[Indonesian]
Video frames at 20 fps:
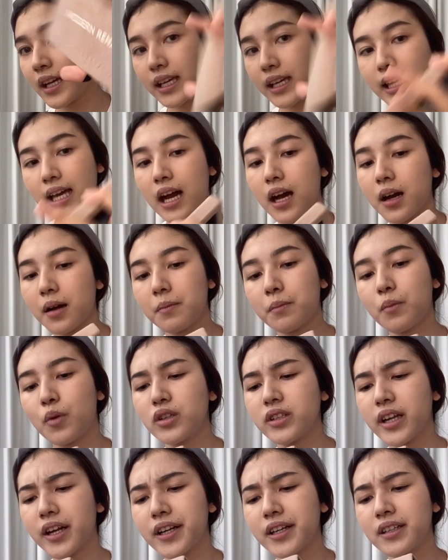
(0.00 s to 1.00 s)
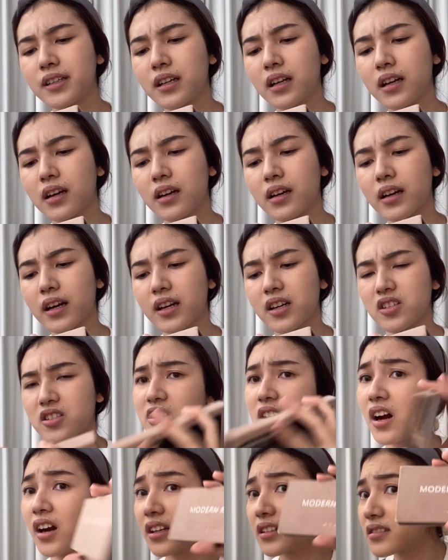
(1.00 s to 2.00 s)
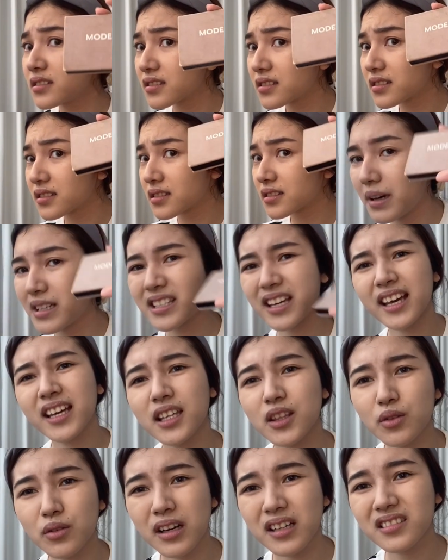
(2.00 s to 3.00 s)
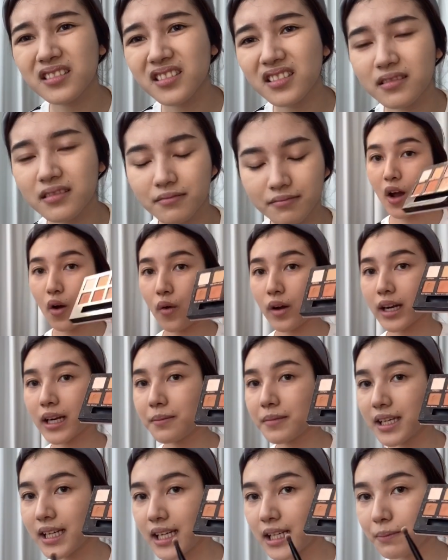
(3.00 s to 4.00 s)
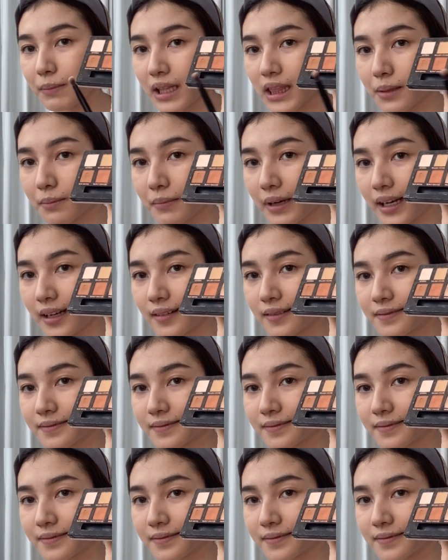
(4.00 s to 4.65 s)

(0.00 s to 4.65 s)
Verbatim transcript: yang modern renaissance. Bacanya gitu gak sih? Warnanya begini teman-teman.